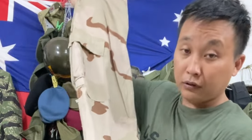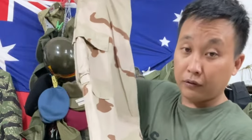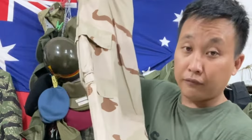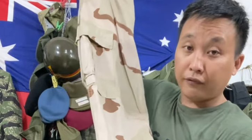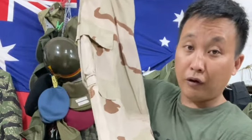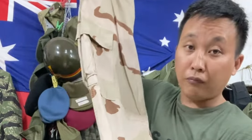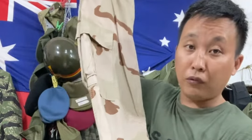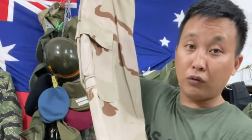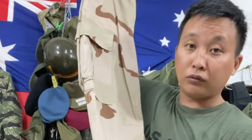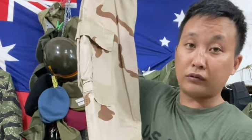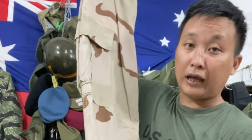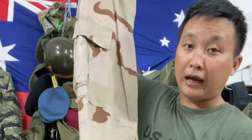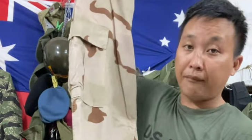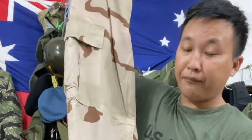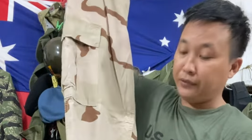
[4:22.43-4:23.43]
vòng bùng
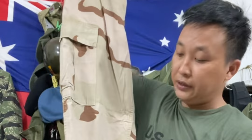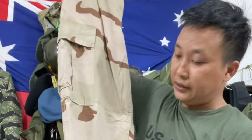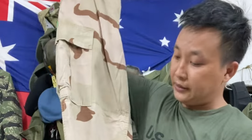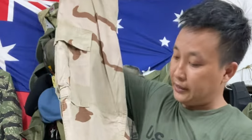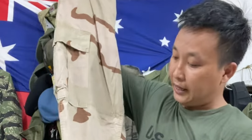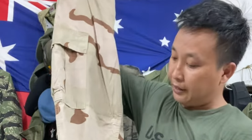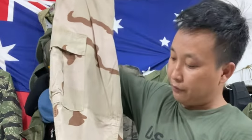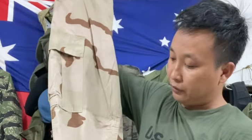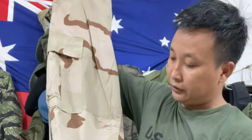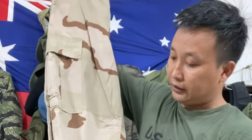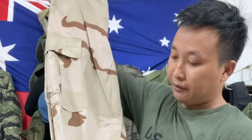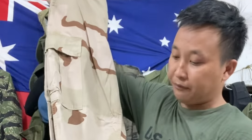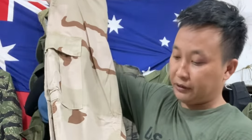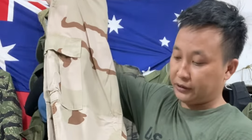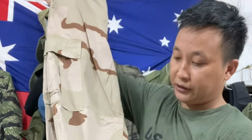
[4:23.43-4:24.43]
80 dài
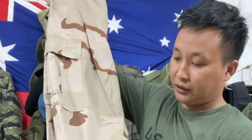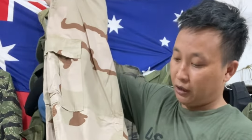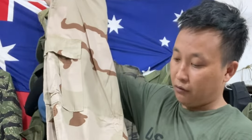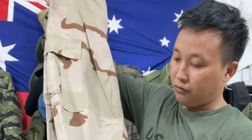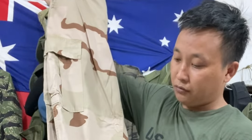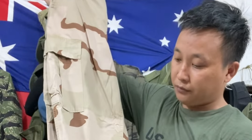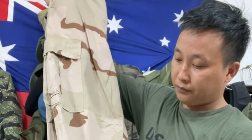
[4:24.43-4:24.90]
106